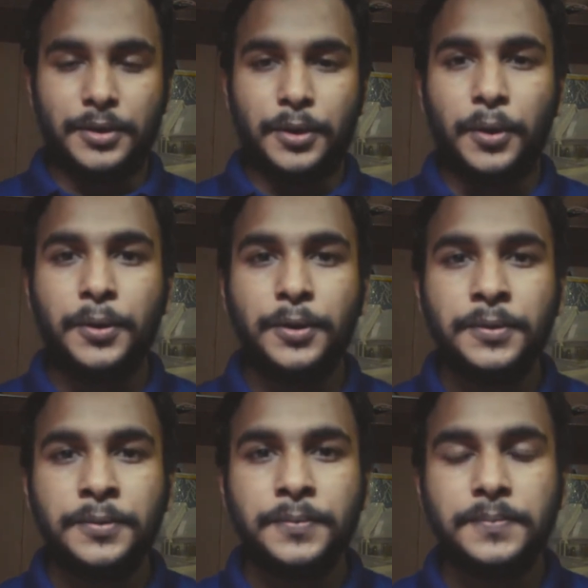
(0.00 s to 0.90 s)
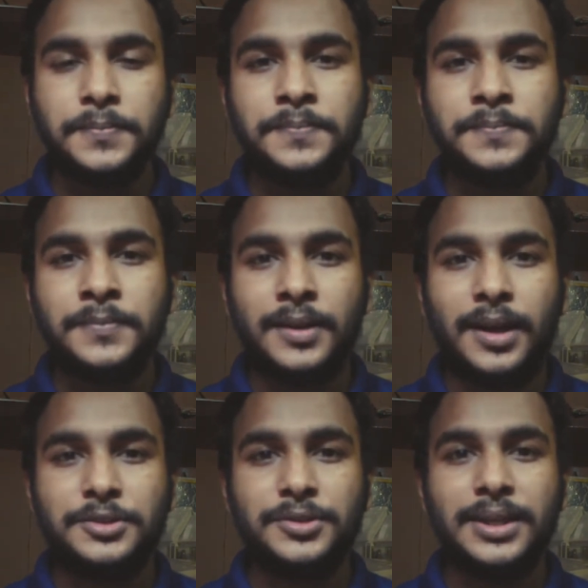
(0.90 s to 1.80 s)
লক্ষণ
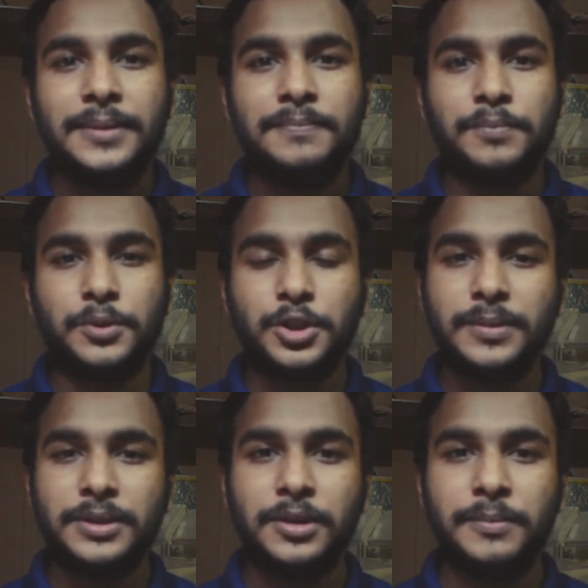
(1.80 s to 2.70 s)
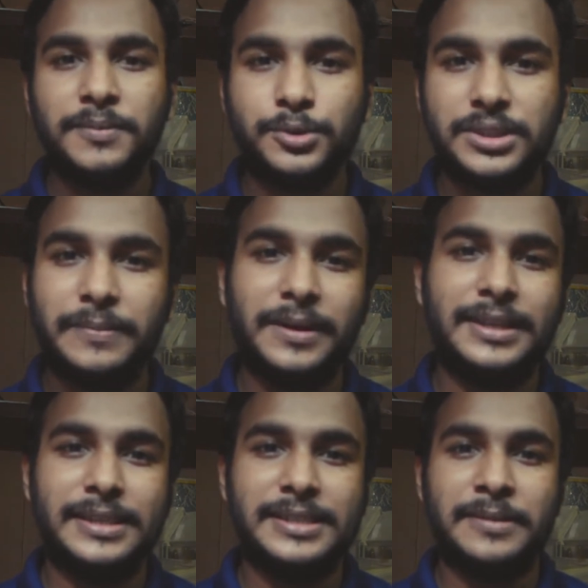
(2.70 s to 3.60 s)
আসলে প্রথমে তো আমি বুঝতে
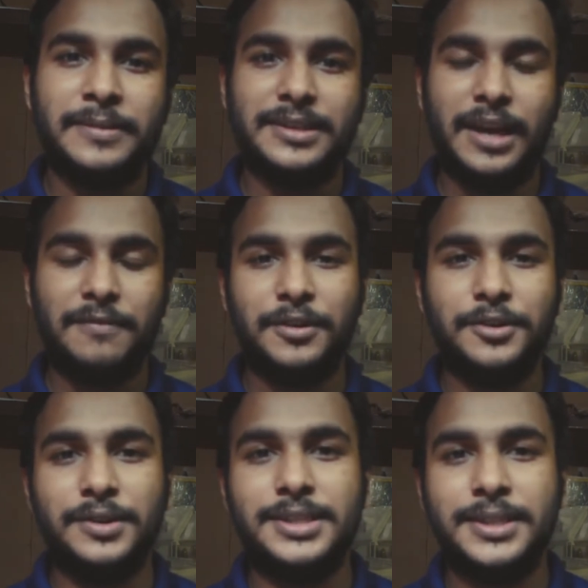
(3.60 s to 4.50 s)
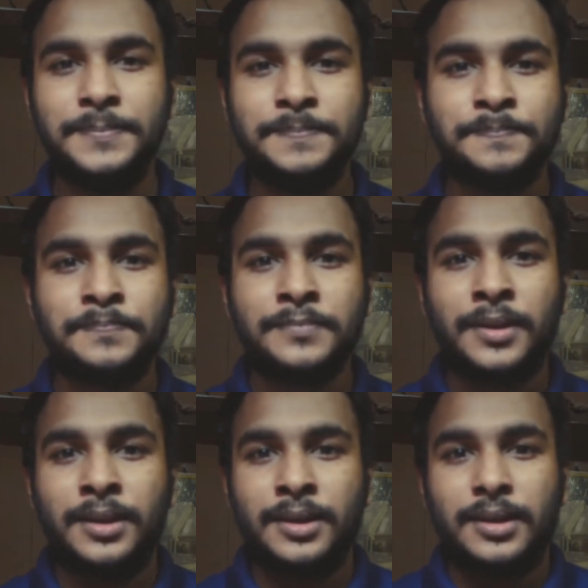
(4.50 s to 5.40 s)
পারিনি যে আমার টাইফয়েড হয়েছে
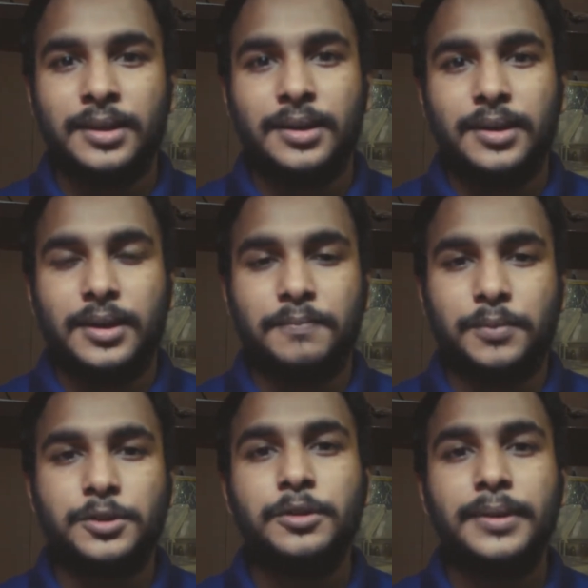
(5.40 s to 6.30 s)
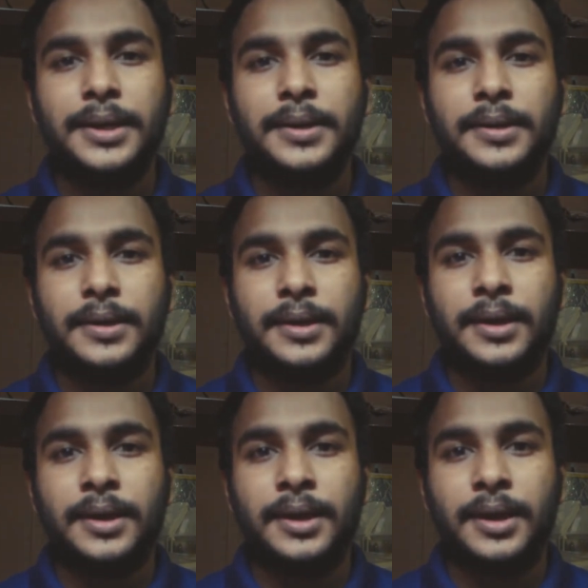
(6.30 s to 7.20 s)
প্রথমে
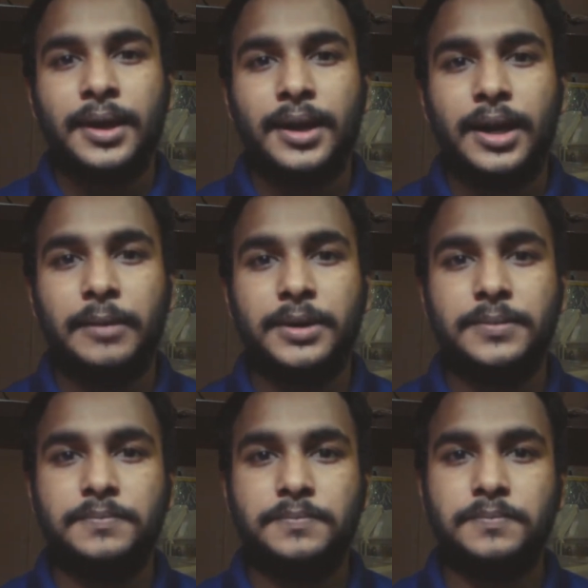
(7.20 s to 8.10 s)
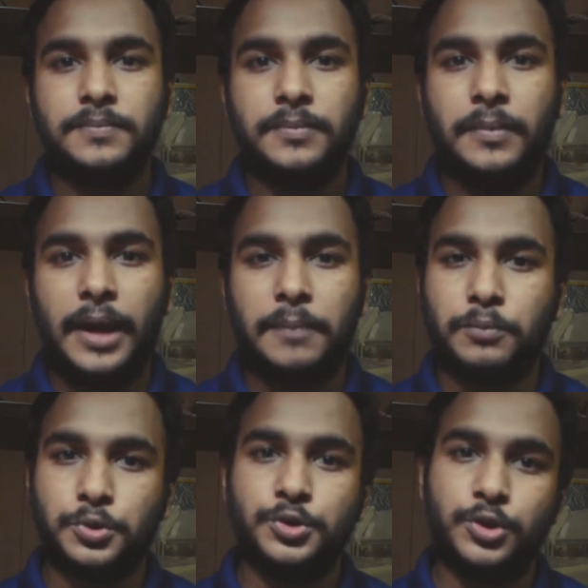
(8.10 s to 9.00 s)
আমার
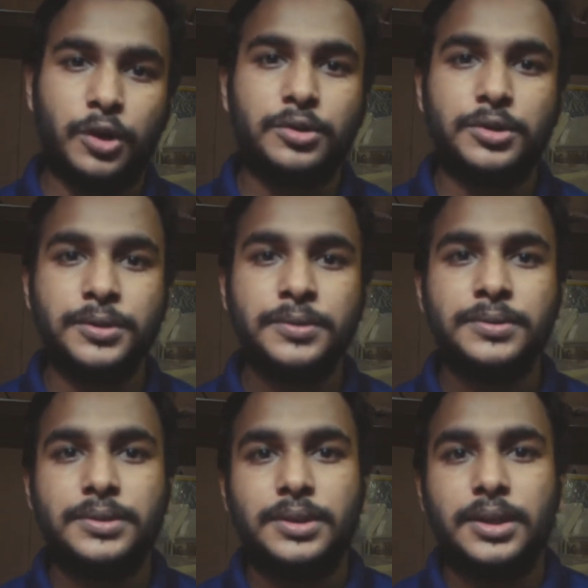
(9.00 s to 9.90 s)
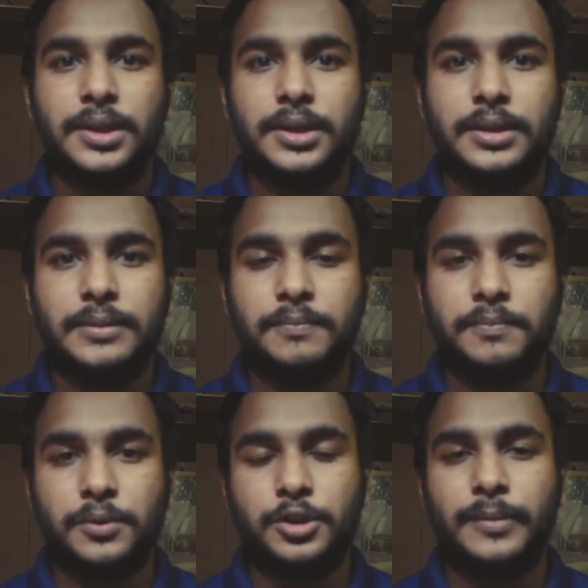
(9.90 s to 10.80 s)
প্রচুর জ্বর হতো
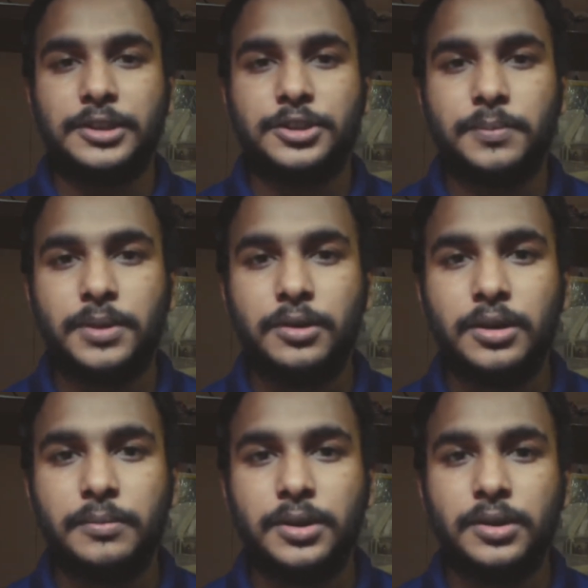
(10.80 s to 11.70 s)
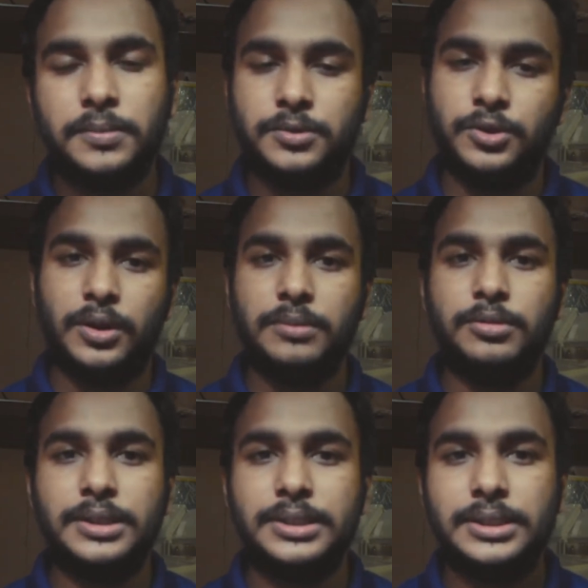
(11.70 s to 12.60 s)
প্রথম এক সপ্তাহ আমি জ্বরে
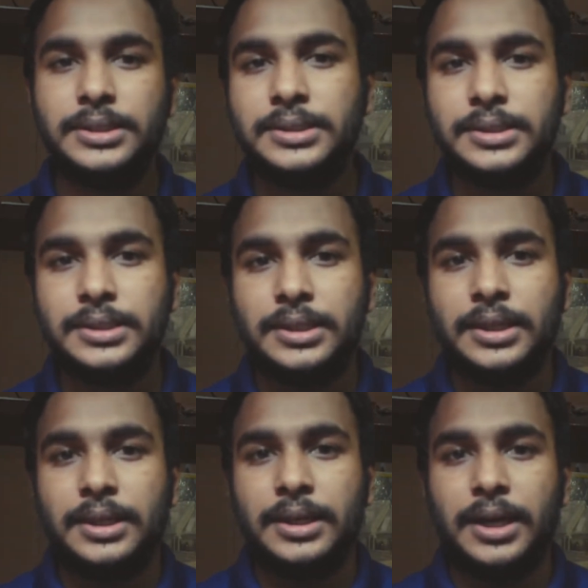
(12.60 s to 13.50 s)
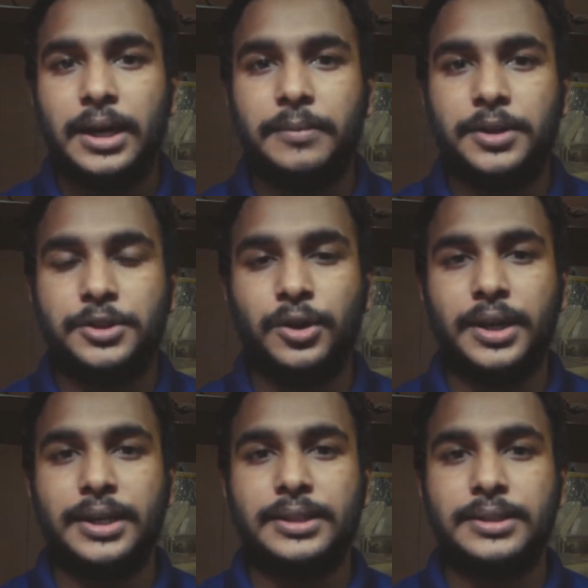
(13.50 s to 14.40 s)
ভুগেছি আমার জ্বরের